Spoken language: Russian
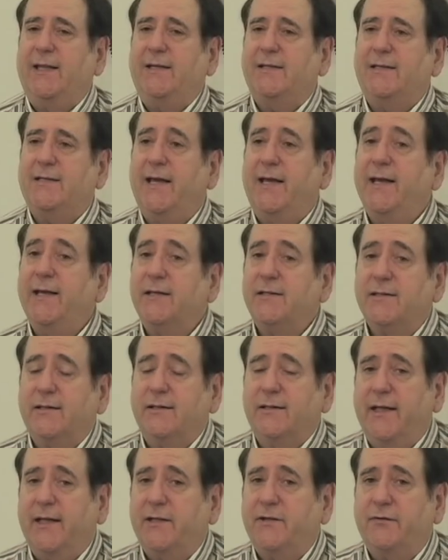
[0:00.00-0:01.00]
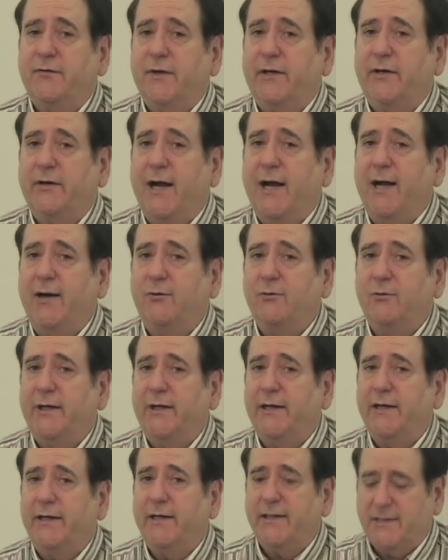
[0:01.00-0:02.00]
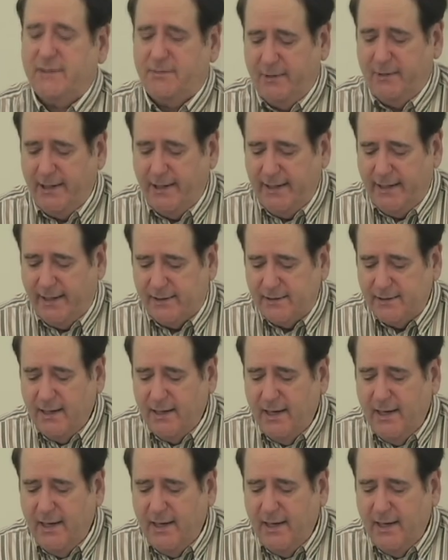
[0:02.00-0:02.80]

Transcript: в 13 стихе, что же в нем